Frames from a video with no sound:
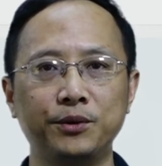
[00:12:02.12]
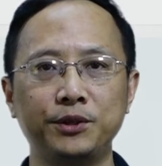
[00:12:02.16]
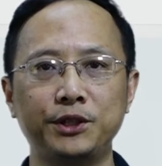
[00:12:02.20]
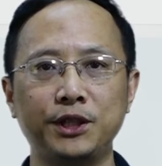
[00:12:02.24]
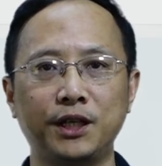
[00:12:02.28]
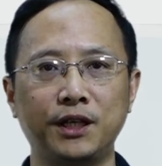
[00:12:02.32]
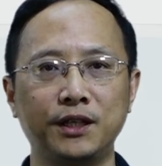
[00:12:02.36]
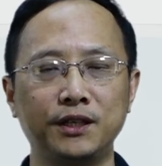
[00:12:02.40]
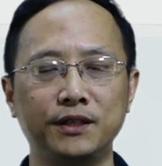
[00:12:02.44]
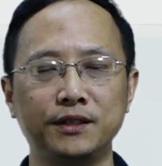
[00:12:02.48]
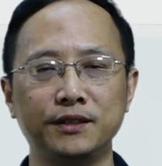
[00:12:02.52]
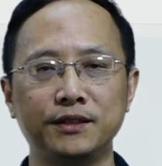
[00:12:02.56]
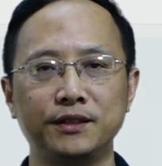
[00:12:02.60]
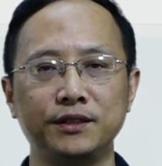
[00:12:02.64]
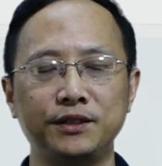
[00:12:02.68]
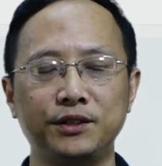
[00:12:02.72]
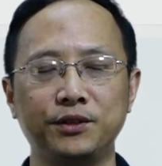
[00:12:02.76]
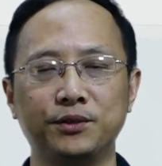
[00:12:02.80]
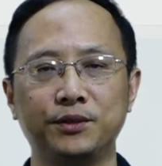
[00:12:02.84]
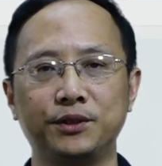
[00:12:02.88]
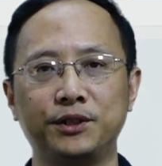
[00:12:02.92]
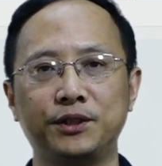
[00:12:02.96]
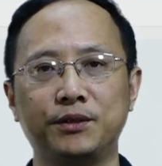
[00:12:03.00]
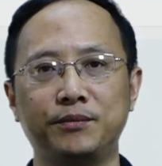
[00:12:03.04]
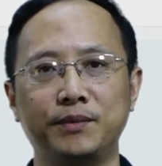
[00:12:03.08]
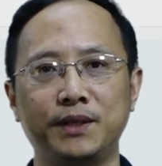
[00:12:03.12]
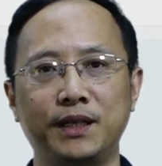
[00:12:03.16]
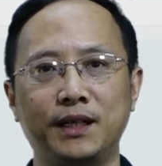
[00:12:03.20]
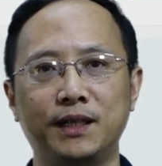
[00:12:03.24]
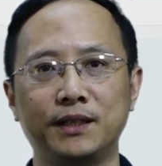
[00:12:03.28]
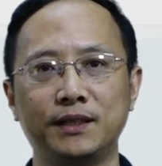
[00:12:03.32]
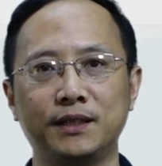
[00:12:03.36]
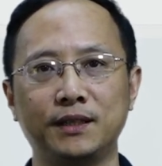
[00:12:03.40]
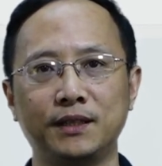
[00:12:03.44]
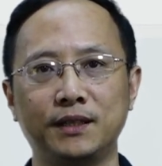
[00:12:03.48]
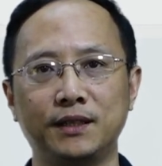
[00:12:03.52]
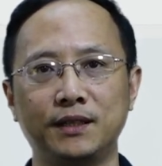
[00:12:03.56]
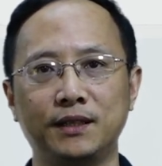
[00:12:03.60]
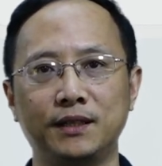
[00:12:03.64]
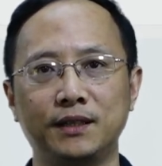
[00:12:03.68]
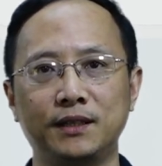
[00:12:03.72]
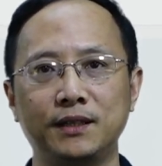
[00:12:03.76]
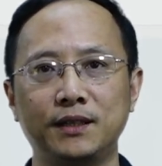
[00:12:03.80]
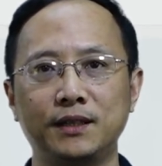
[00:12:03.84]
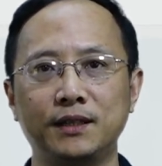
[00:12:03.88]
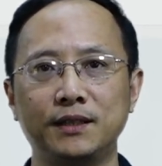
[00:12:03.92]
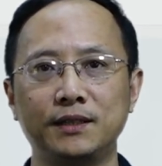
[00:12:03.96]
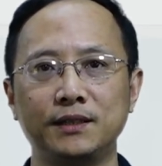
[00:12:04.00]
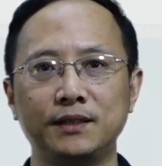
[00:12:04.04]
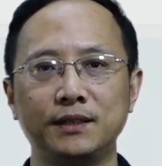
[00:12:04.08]
程有什么样的
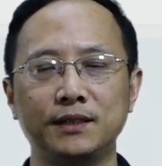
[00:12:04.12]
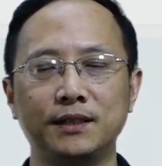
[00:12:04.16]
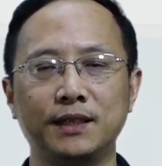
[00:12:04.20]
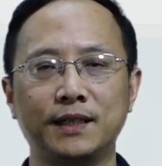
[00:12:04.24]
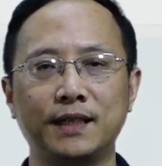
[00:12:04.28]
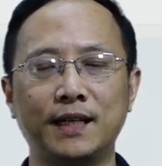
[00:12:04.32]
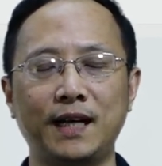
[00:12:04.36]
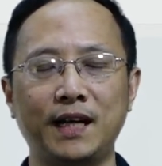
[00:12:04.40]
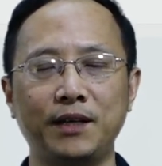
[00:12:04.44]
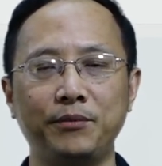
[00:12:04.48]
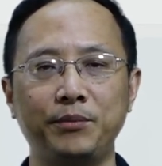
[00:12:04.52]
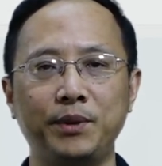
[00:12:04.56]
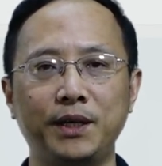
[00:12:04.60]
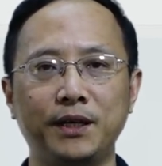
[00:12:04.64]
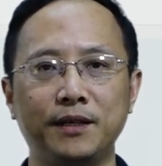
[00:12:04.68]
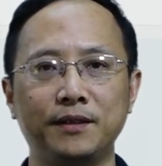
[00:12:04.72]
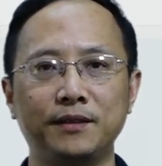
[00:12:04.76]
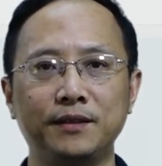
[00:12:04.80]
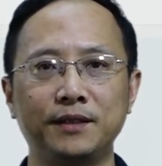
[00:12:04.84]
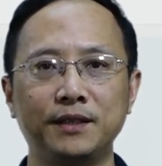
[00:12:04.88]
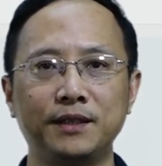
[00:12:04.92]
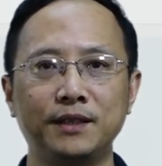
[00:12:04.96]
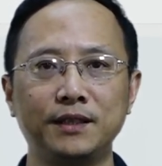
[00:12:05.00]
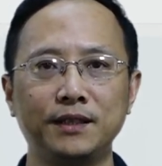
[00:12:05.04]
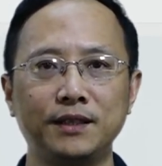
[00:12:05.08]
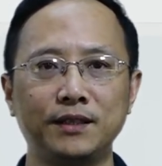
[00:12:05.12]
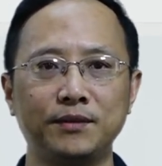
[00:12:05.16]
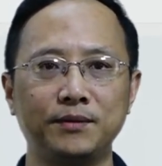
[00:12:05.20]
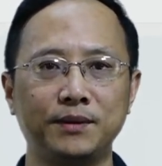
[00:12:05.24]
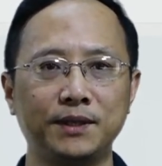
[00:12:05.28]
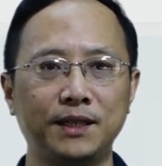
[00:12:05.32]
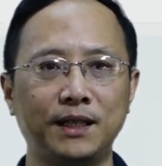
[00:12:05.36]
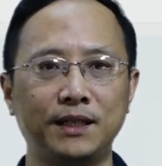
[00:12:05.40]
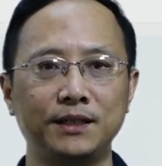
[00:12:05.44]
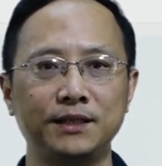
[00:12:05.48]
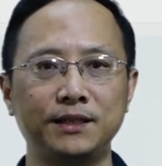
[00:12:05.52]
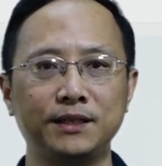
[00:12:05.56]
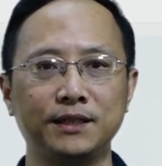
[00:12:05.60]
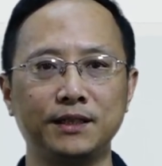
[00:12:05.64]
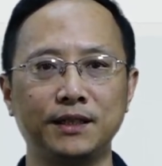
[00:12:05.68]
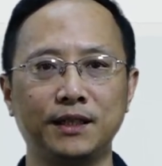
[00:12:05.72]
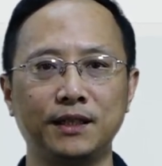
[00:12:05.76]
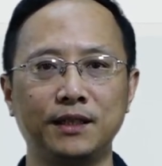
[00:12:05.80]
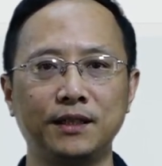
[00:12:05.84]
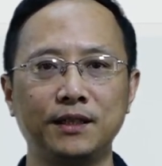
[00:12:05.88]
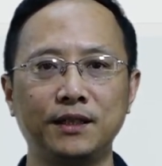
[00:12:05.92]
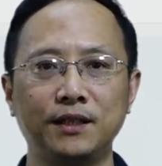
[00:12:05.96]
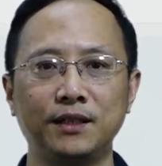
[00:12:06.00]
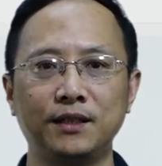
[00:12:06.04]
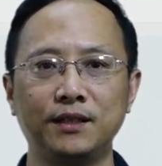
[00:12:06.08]
这个改变，那么它是呢
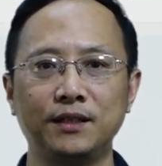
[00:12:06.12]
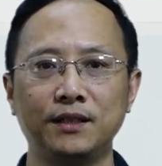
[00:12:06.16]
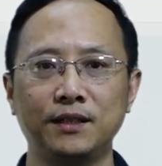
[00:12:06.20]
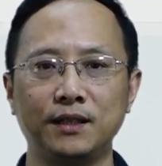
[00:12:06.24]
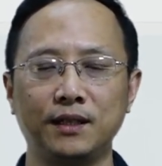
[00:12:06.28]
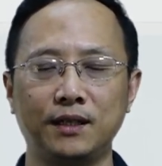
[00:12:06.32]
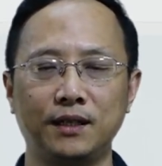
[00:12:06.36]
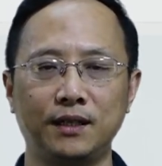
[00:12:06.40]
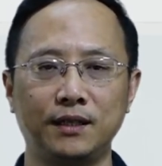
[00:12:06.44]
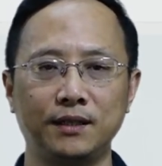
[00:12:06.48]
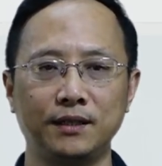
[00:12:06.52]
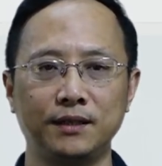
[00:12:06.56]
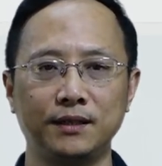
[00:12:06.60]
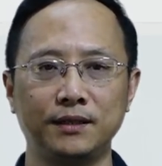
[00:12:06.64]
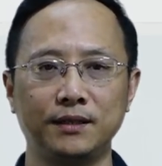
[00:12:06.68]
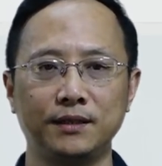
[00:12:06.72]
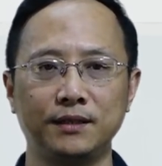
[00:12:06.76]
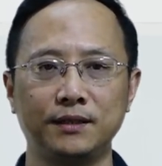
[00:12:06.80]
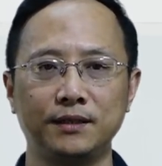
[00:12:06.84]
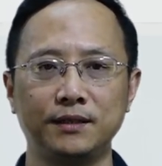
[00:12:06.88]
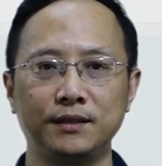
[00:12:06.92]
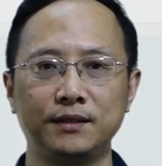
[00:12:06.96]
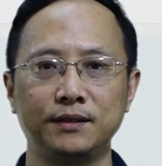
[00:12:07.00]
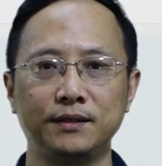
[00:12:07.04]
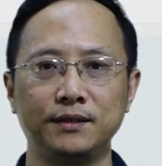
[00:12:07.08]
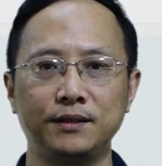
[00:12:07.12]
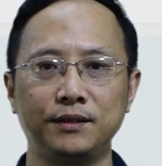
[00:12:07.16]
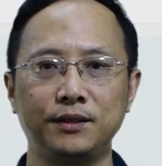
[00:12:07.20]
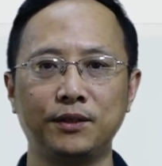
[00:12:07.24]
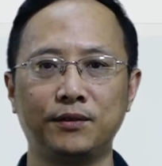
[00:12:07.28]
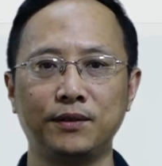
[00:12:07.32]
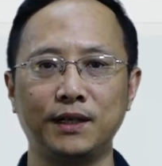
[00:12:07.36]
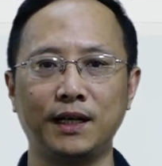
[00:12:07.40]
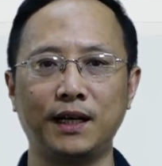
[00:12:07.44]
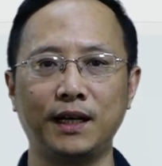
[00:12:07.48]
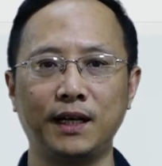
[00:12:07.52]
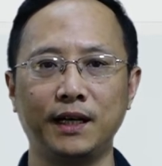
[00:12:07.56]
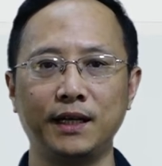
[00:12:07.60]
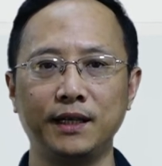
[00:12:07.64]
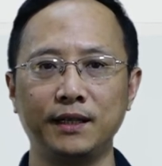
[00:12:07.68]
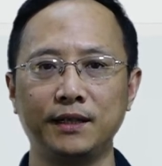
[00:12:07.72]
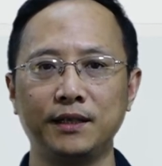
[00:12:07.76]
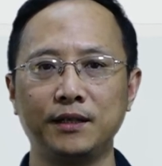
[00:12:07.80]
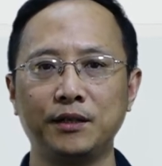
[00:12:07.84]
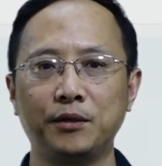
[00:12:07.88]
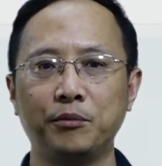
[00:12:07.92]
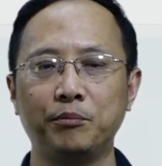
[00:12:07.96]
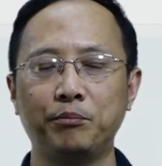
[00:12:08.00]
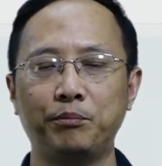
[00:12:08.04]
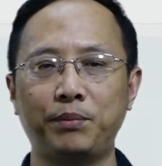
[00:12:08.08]
啊用来
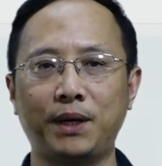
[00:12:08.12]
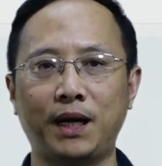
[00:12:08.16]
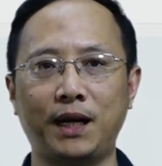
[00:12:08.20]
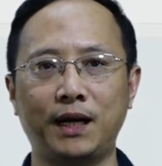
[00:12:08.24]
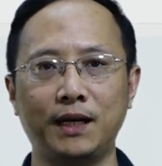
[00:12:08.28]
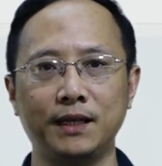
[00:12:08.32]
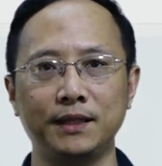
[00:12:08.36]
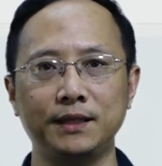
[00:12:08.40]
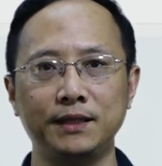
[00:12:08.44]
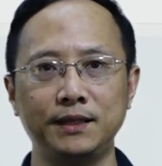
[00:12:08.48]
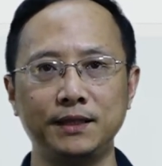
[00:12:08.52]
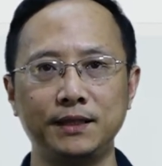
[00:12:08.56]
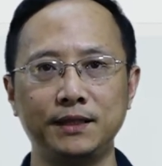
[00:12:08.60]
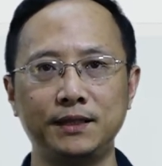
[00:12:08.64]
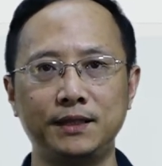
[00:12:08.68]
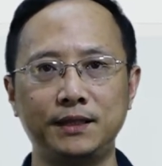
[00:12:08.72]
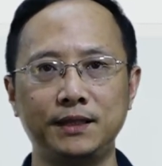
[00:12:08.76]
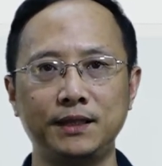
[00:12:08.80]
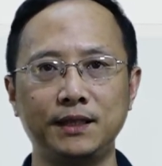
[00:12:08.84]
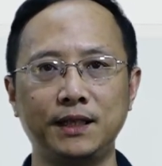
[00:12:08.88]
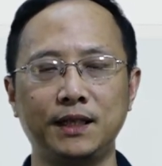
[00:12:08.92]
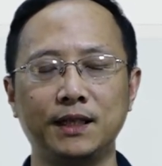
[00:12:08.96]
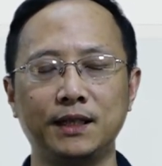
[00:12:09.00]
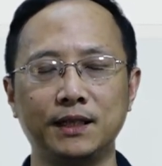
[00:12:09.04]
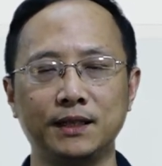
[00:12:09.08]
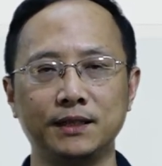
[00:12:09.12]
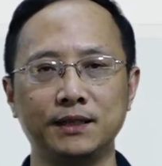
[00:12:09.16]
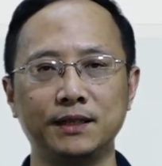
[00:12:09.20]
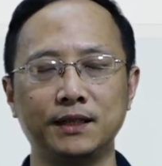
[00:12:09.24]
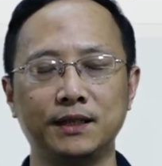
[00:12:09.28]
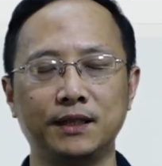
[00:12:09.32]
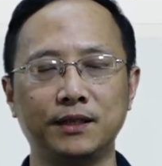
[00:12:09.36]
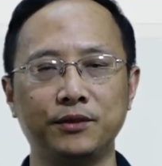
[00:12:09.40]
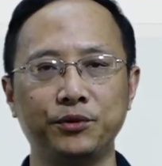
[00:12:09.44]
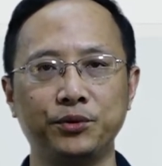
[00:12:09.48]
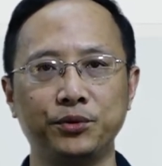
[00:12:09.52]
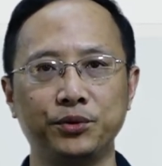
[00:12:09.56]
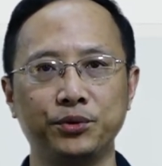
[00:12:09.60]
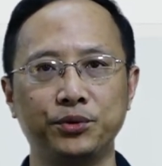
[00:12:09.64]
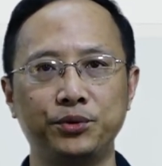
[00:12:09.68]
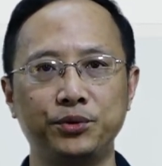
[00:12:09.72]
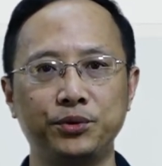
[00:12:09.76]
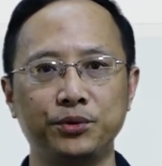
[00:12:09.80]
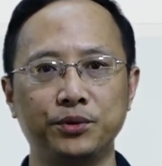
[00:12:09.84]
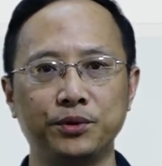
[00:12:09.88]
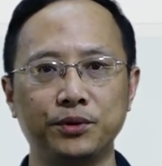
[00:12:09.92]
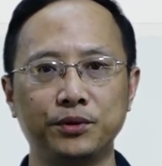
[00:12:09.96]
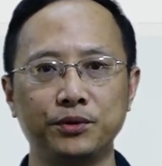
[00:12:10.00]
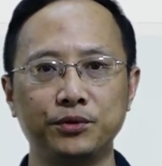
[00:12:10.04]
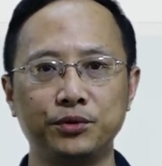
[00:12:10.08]
把一系列的这个语
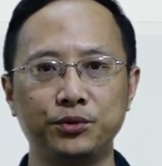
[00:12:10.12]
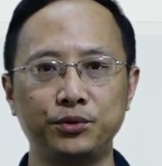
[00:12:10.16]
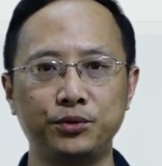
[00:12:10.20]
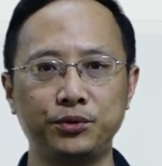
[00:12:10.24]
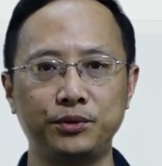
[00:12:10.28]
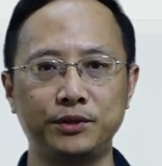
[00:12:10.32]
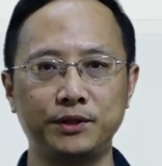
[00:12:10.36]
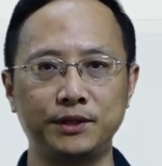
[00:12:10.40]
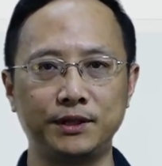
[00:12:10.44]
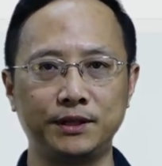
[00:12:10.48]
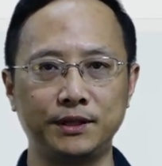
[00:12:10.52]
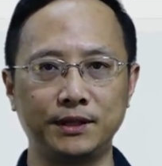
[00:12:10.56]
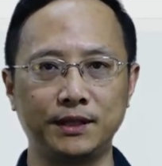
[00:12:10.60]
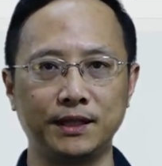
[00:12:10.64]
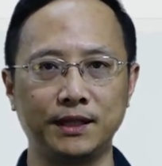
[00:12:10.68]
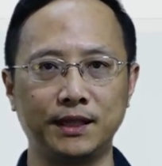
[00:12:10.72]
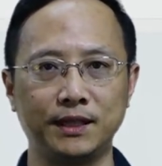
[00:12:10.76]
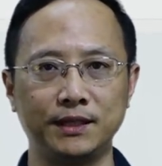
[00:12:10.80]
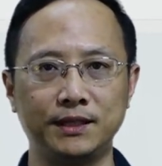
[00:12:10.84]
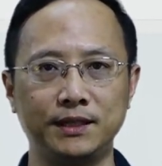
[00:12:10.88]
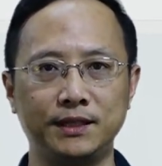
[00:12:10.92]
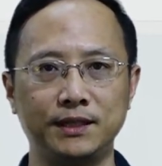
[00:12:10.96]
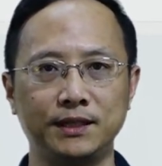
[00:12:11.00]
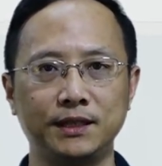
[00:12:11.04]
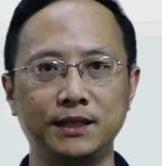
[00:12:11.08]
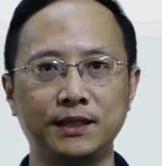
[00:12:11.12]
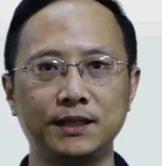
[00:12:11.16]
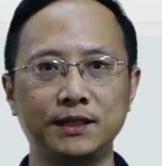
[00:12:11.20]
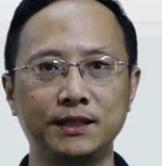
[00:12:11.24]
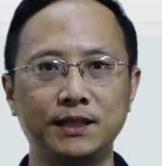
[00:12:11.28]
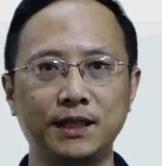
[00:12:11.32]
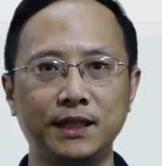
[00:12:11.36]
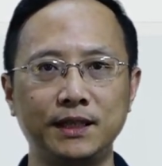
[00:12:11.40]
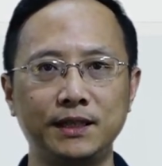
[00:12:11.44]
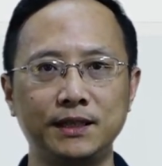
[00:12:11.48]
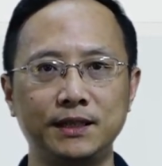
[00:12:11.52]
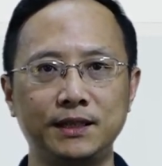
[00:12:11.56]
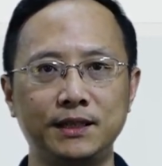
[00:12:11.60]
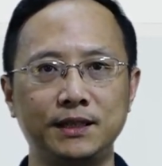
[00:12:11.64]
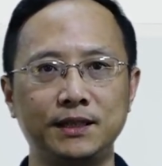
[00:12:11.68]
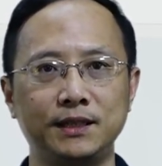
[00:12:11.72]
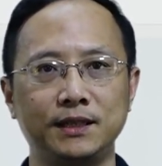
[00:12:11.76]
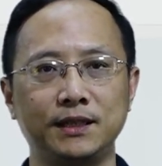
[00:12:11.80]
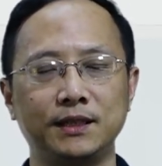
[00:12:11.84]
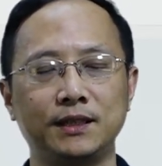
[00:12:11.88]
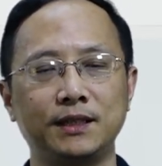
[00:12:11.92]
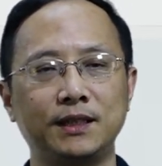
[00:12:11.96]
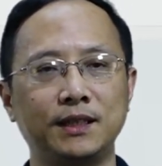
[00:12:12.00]
句给它集合在一起。